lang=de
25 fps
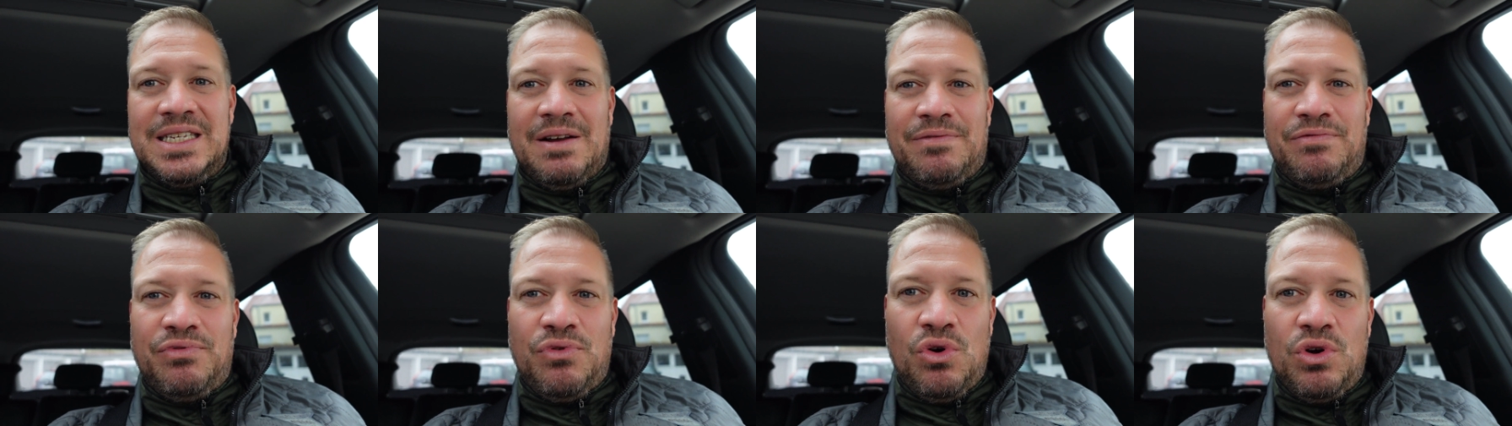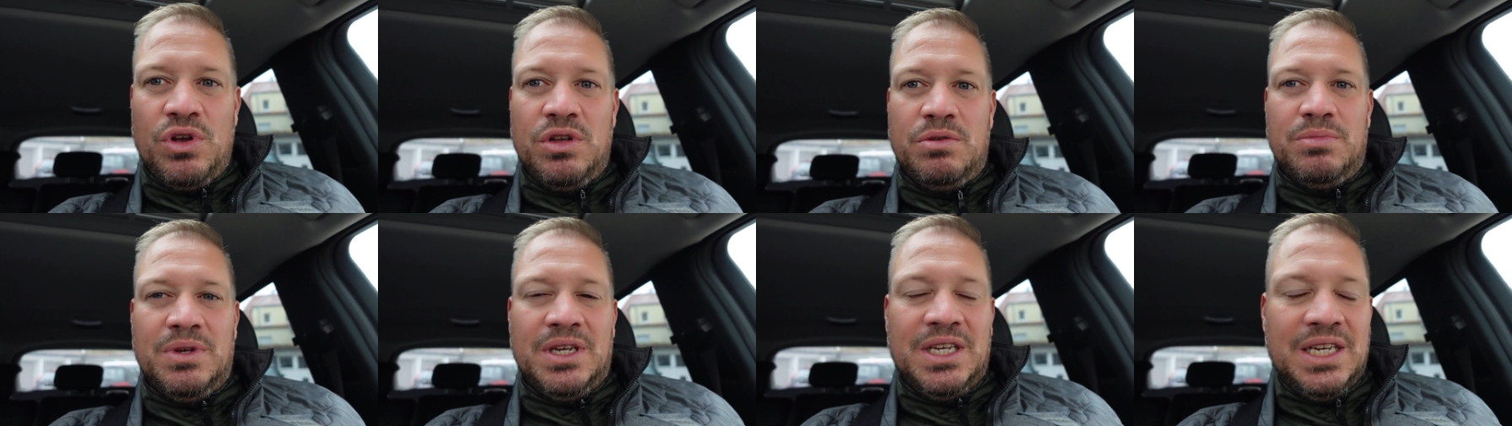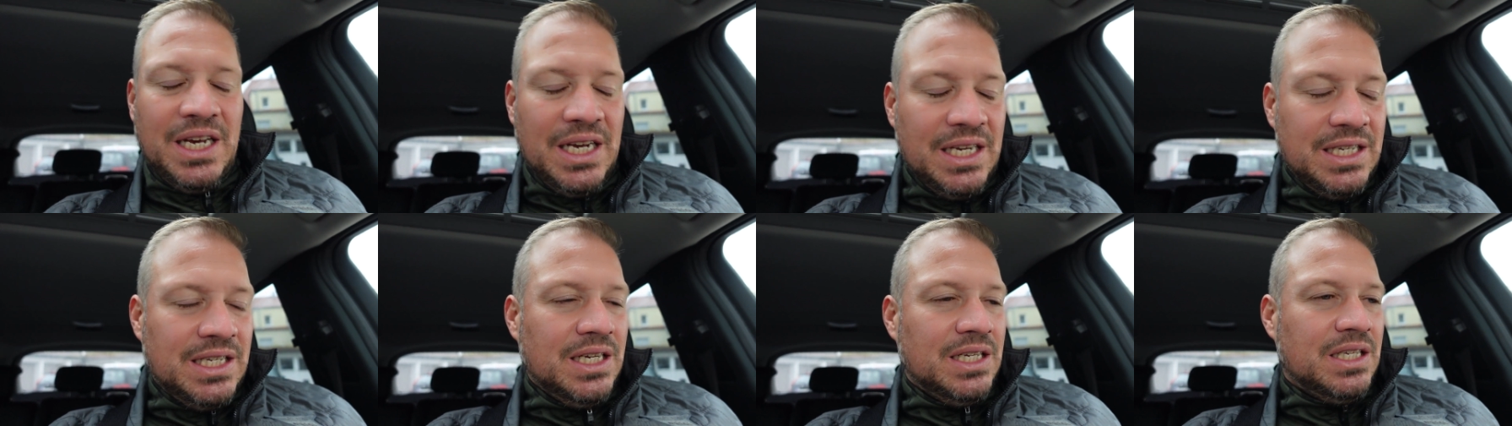Da freue ich
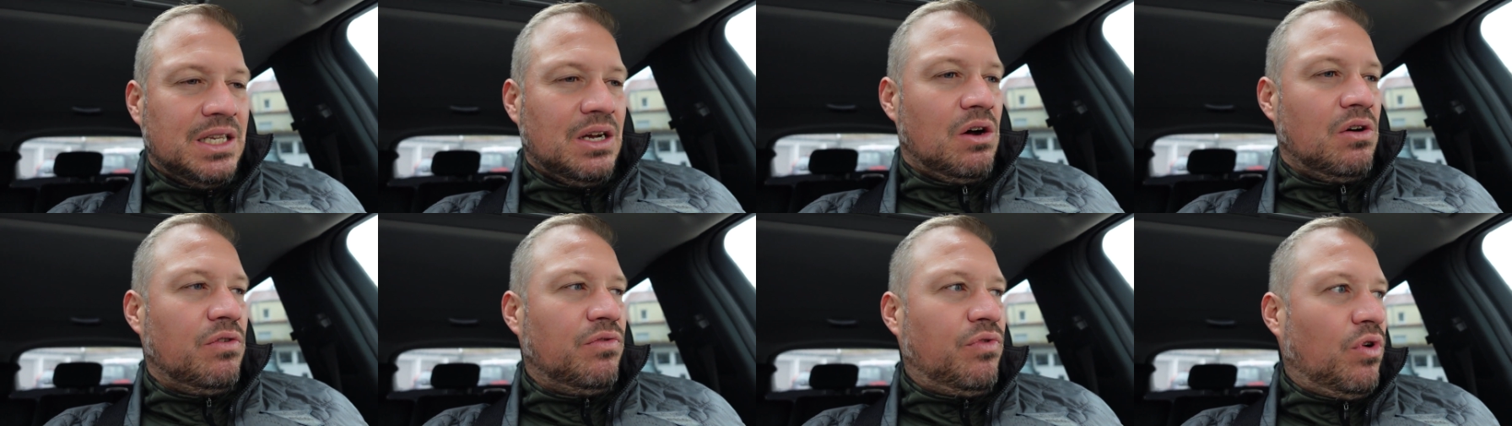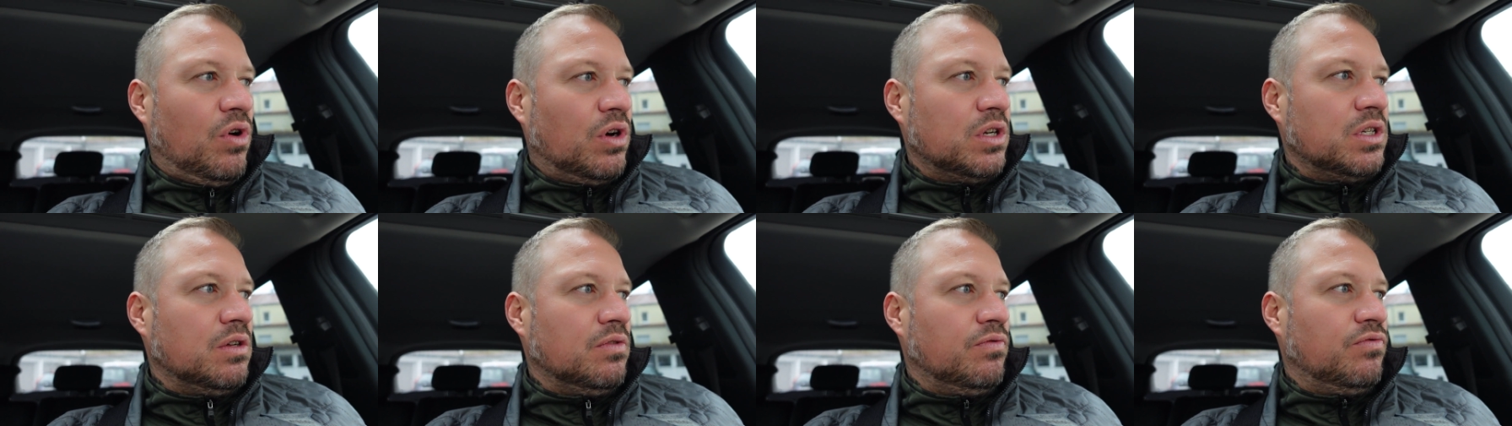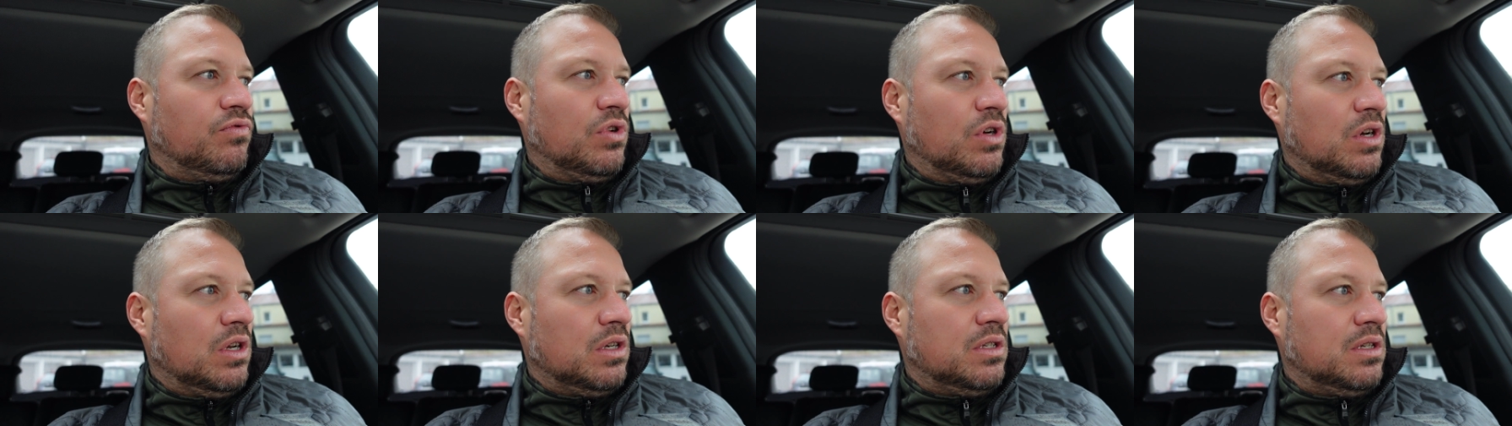mich richtig drauf.
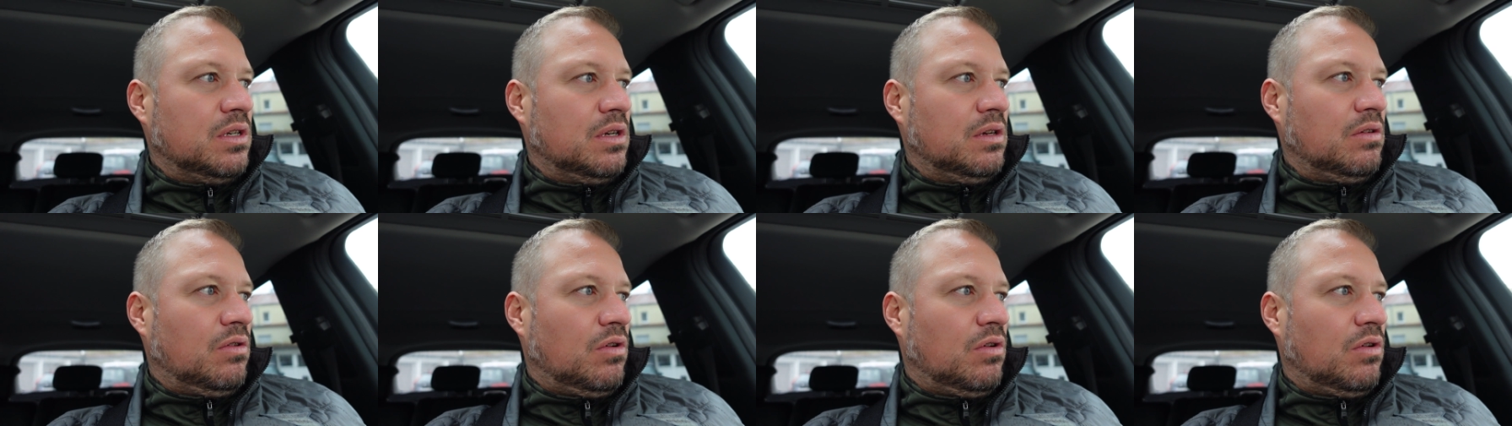Heute wird,